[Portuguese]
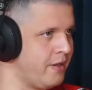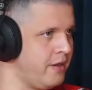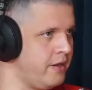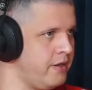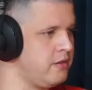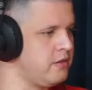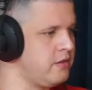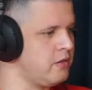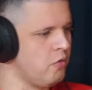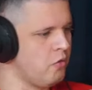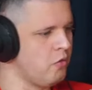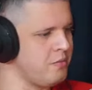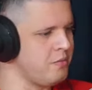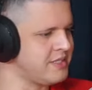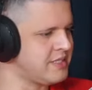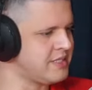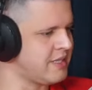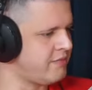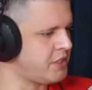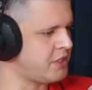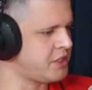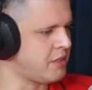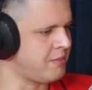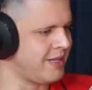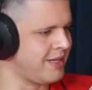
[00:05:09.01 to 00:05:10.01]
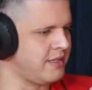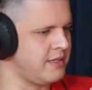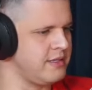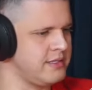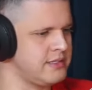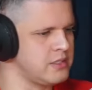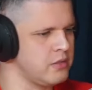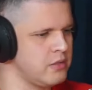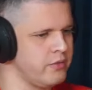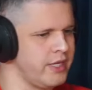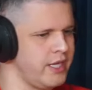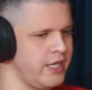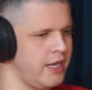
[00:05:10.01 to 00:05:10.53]
Então eu começava a chamar
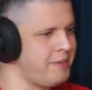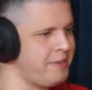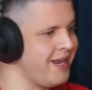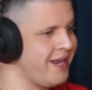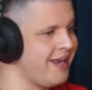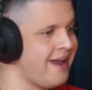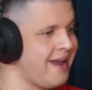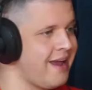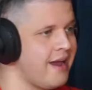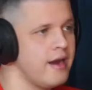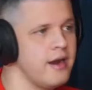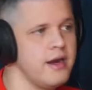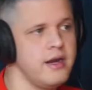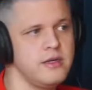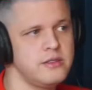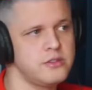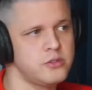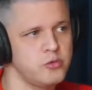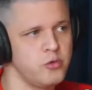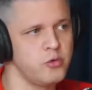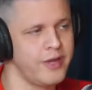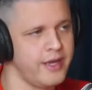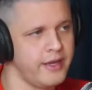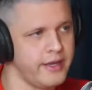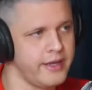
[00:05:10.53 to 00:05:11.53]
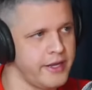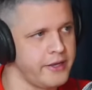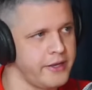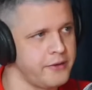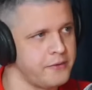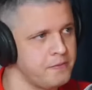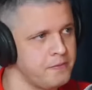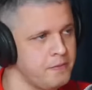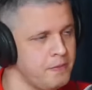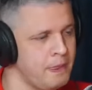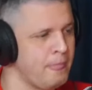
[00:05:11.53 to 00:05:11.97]
atenção, queria brincar antes do recreio.